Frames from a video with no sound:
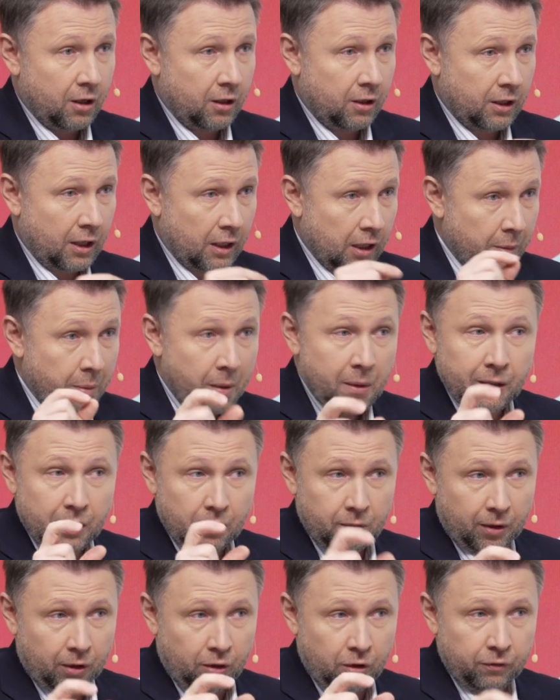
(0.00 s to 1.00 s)
e, ja
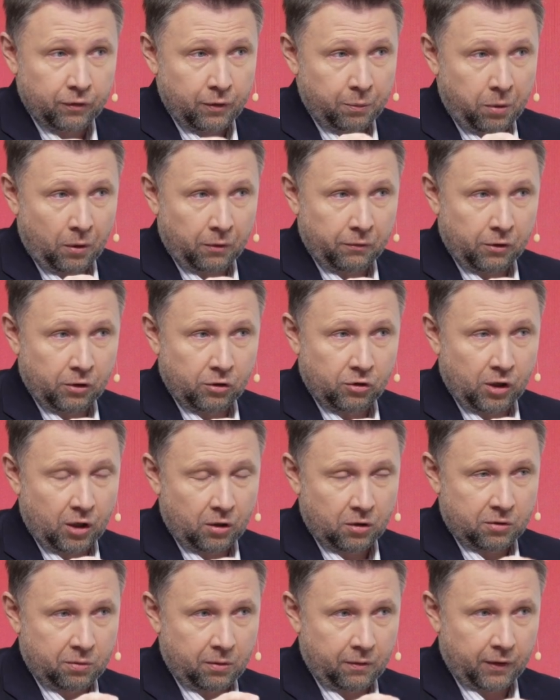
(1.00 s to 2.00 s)
pamiętam taką wypowiedź
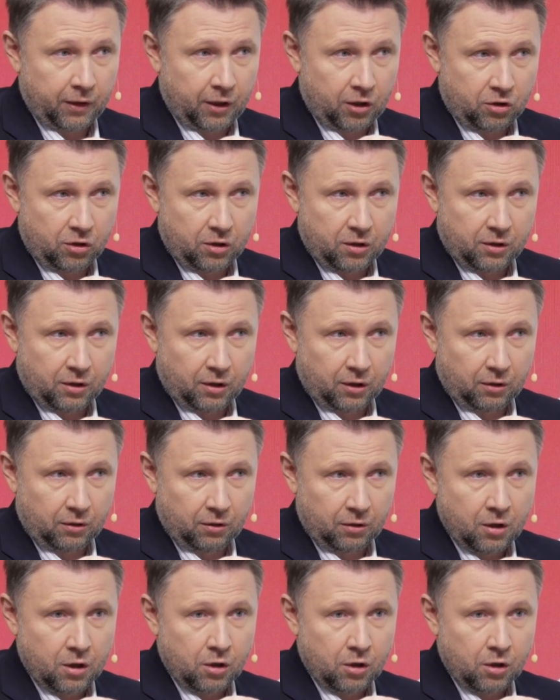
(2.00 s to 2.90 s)
Jarosława Kaczyńskiego,